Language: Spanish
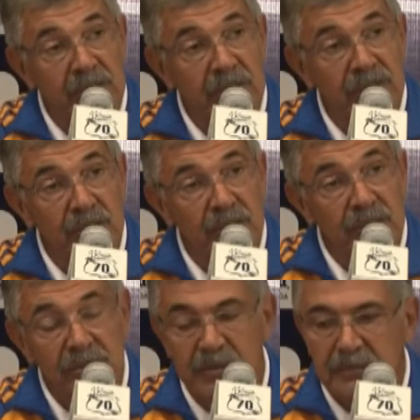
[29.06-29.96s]
que
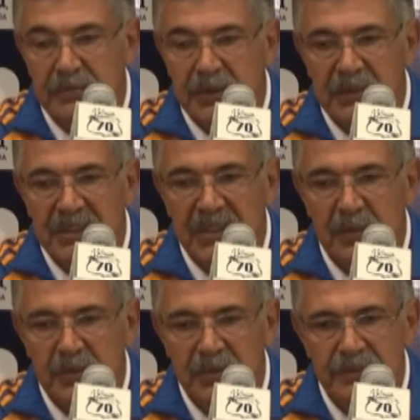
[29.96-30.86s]
nosotros, primer
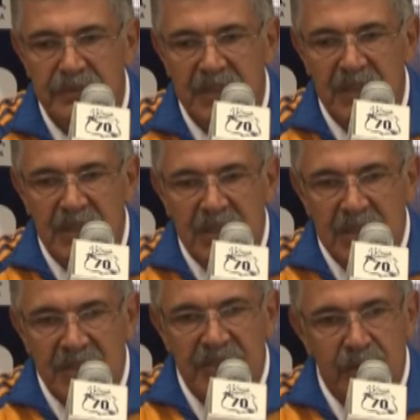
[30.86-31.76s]
tiempo.
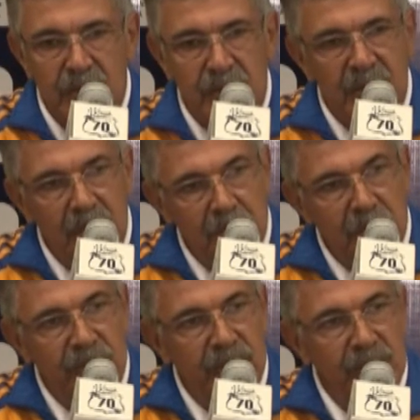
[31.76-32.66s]
Segundo tiempo
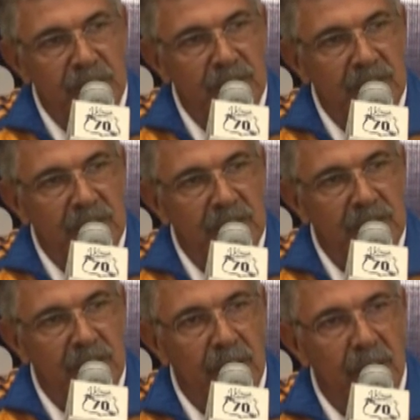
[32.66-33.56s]
nosotros
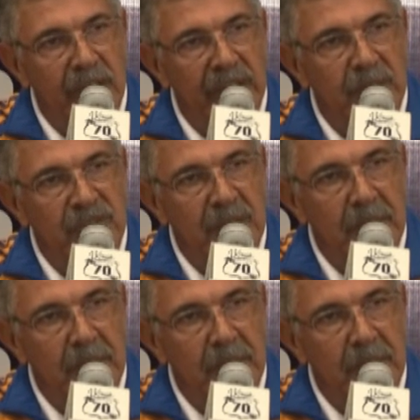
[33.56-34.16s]
logramos